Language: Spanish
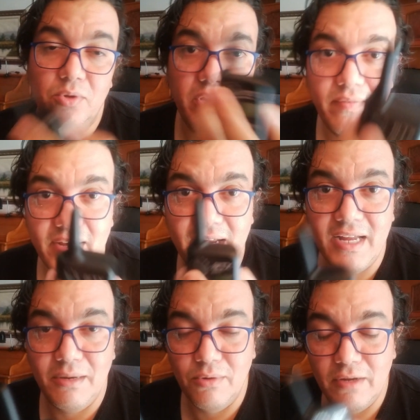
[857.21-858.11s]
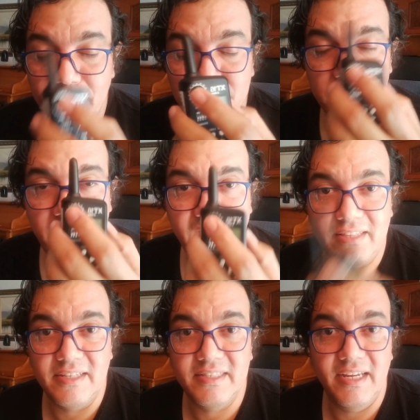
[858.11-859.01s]
o llevar a cabo la
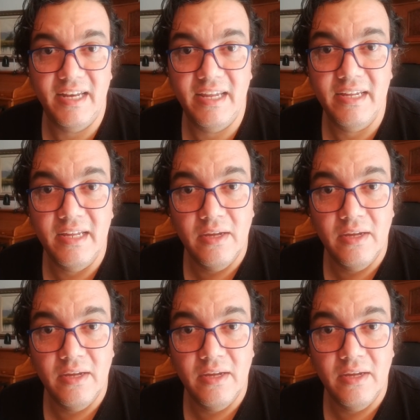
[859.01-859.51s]
funcionalidad TTL